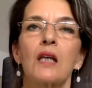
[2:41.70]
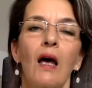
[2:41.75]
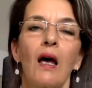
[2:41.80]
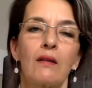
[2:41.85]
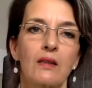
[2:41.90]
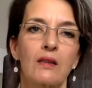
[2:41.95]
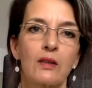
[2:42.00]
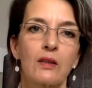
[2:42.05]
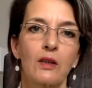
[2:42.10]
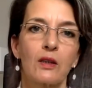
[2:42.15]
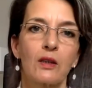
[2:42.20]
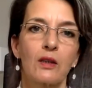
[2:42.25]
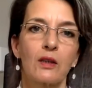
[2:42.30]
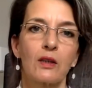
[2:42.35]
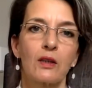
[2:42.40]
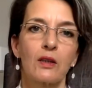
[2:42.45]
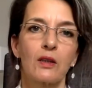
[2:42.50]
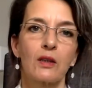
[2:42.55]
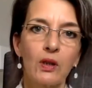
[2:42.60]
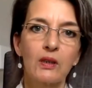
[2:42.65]
dass
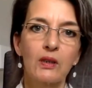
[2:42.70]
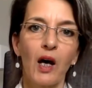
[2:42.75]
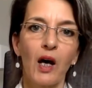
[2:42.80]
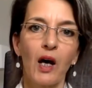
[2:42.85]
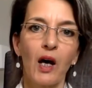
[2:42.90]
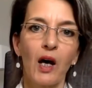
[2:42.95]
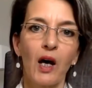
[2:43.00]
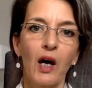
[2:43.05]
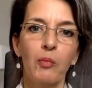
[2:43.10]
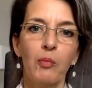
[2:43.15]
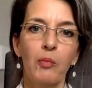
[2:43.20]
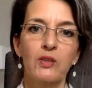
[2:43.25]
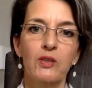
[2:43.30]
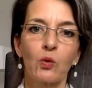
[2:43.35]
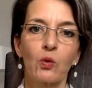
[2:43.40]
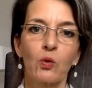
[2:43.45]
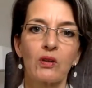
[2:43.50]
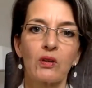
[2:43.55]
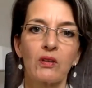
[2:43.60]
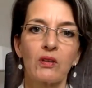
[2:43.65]
natürlich die
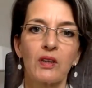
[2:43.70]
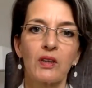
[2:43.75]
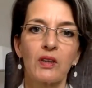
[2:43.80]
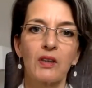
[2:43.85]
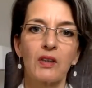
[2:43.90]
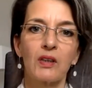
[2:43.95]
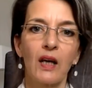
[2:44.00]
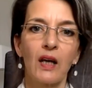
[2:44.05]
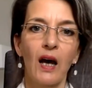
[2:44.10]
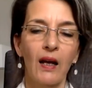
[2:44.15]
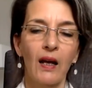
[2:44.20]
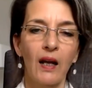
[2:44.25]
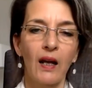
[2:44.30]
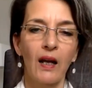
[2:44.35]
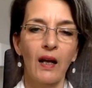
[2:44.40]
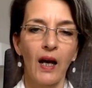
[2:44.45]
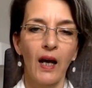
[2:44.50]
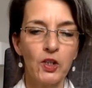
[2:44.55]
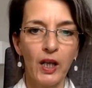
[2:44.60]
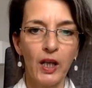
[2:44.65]
Fachpersonen, die wir da alle
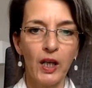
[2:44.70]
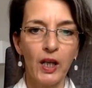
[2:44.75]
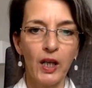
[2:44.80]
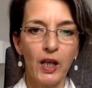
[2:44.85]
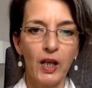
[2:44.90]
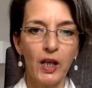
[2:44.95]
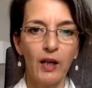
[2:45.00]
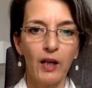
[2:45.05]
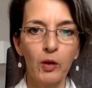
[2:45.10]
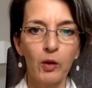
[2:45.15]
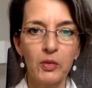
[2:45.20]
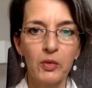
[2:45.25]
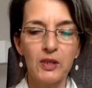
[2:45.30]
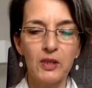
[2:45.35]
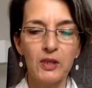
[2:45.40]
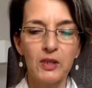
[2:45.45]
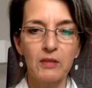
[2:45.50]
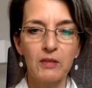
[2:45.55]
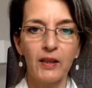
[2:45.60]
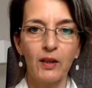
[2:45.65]
anstellen wollen
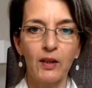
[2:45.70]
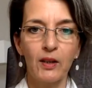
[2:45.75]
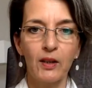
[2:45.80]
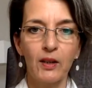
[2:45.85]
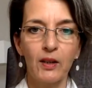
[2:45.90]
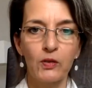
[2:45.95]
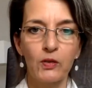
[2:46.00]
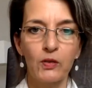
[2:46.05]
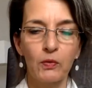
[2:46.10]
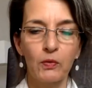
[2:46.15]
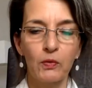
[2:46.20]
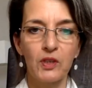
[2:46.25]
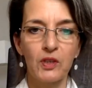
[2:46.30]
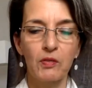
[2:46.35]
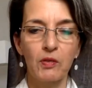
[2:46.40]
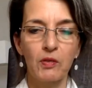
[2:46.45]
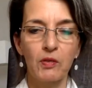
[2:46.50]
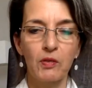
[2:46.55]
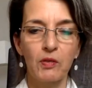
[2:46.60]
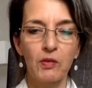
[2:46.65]
bis 2050,
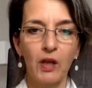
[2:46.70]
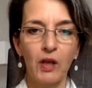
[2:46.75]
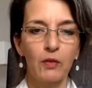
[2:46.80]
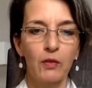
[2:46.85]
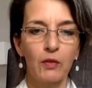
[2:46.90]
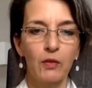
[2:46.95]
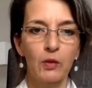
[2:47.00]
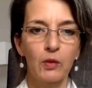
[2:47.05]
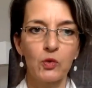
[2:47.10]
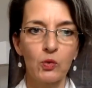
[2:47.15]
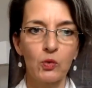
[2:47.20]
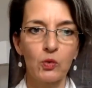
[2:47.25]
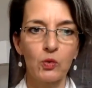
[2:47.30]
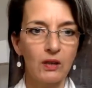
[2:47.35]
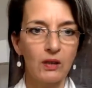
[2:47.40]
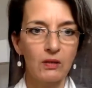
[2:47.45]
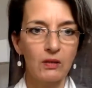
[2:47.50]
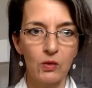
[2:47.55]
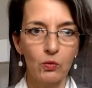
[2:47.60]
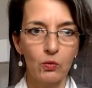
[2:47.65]
wir reden ja von einem
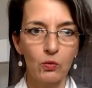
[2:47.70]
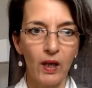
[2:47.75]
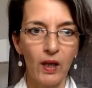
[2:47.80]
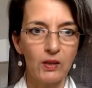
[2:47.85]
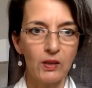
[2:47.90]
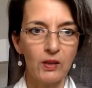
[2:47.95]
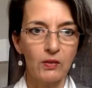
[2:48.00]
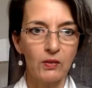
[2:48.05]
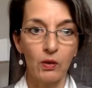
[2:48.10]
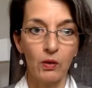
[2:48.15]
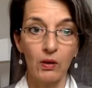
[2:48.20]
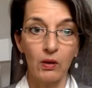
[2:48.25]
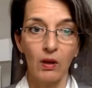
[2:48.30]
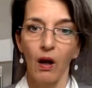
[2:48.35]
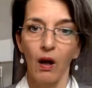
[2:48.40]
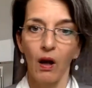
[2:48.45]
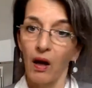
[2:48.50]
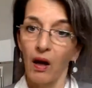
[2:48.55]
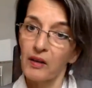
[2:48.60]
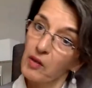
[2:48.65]
Zusatzzuwachs, von,
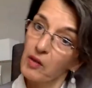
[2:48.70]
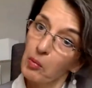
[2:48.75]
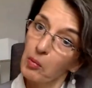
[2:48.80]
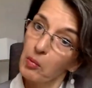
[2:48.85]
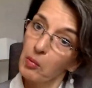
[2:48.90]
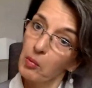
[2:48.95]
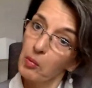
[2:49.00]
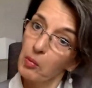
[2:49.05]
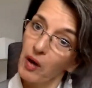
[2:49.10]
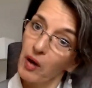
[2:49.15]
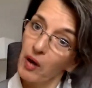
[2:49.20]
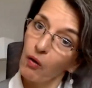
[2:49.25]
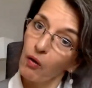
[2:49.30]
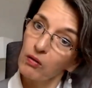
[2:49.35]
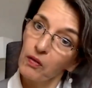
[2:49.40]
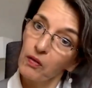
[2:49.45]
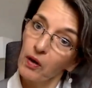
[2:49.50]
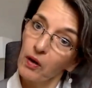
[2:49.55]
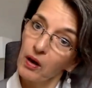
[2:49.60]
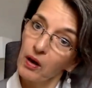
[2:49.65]
den wir
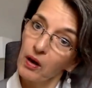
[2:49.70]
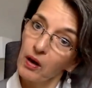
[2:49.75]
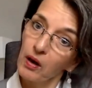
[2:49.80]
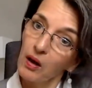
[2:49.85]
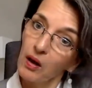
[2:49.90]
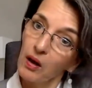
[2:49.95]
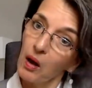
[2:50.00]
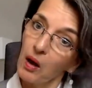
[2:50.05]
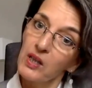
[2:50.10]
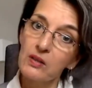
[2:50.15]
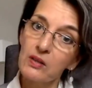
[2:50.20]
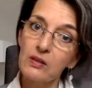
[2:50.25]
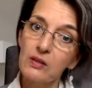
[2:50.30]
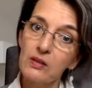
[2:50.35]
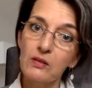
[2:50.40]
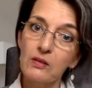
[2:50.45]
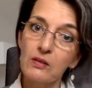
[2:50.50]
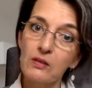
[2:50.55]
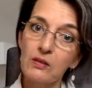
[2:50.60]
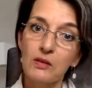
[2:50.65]
brauchen, von
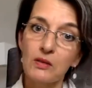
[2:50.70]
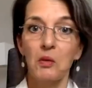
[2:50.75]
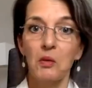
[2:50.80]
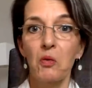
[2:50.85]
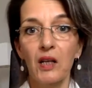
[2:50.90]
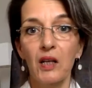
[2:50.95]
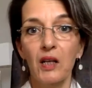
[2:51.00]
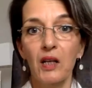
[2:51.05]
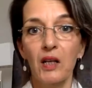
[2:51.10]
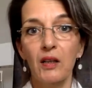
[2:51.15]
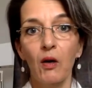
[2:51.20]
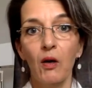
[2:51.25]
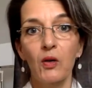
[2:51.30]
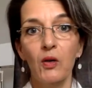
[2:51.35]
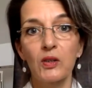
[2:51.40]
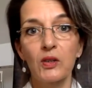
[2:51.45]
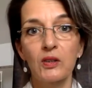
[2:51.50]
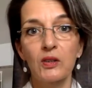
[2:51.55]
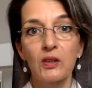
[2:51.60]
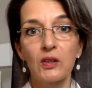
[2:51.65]
mindestens
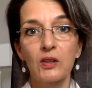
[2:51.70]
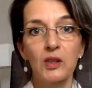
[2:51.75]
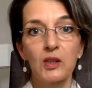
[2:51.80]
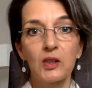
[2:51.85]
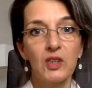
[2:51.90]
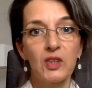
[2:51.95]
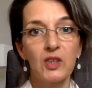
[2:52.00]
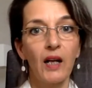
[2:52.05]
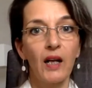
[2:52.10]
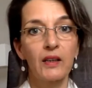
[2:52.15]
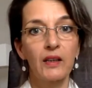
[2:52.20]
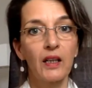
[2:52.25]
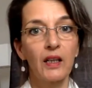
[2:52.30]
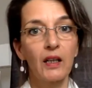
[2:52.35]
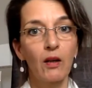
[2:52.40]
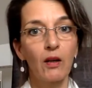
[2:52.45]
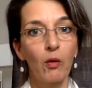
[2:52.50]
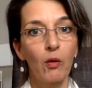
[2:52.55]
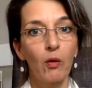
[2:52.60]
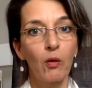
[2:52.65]
100.000, es gibt Zahlen, die
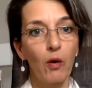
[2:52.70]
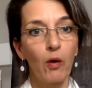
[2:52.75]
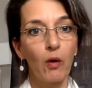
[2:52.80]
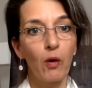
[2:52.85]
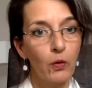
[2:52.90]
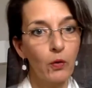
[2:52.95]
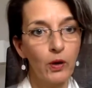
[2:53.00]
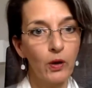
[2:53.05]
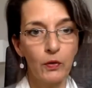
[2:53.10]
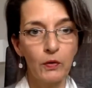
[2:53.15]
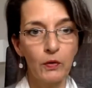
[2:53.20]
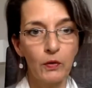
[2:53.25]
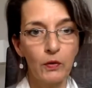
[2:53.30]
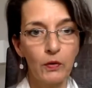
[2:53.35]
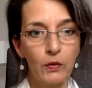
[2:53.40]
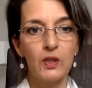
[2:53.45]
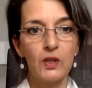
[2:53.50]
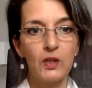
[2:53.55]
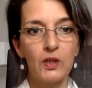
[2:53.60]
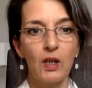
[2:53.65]
gehen auch auf
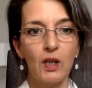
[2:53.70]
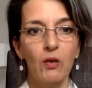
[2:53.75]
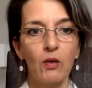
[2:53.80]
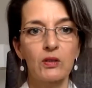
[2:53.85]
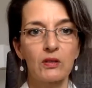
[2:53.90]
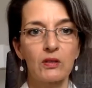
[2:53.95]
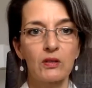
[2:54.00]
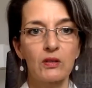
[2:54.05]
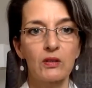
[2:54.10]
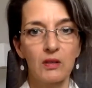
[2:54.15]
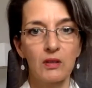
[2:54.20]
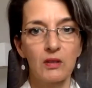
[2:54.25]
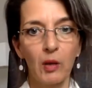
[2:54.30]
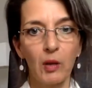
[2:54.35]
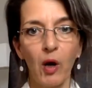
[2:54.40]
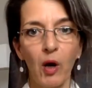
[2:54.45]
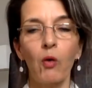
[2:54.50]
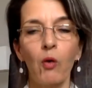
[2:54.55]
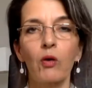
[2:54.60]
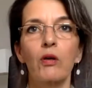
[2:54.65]
150.000, die wir
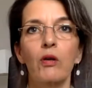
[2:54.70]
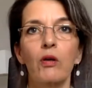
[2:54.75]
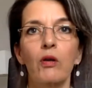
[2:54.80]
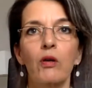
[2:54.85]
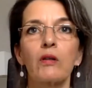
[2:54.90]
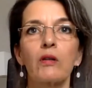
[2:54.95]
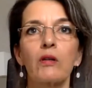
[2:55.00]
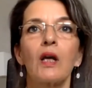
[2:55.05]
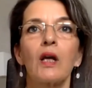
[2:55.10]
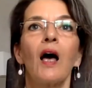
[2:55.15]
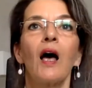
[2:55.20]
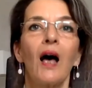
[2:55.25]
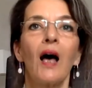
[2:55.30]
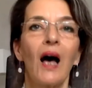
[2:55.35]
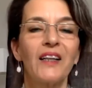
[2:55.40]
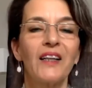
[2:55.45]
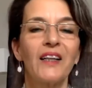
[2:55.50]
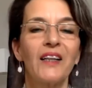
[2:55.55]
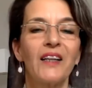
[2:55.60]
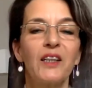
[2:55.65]
brauchen könnten,
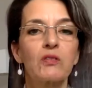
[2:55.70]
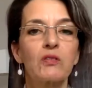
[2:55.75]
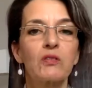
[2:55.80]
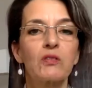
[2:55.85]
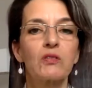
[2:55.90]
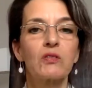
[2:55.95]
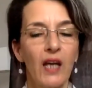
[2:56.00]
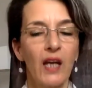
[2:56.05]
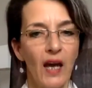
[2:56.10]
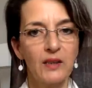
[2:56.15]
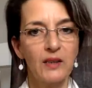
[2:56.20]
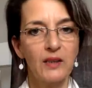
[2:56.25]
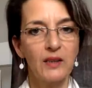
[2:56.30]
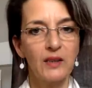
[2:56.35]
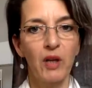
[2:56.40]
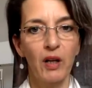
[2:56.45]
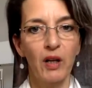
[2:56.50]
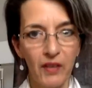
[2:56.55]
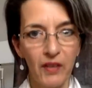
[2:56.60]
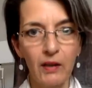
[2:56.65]
all die müssen wir ja
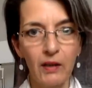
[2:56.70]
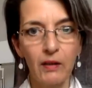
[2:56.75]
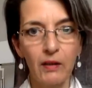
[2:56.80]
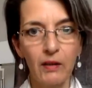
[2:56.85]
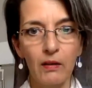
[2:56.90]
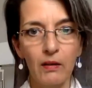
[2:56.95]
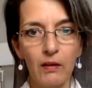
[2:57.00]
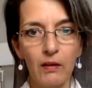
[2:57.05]
erstmal finden.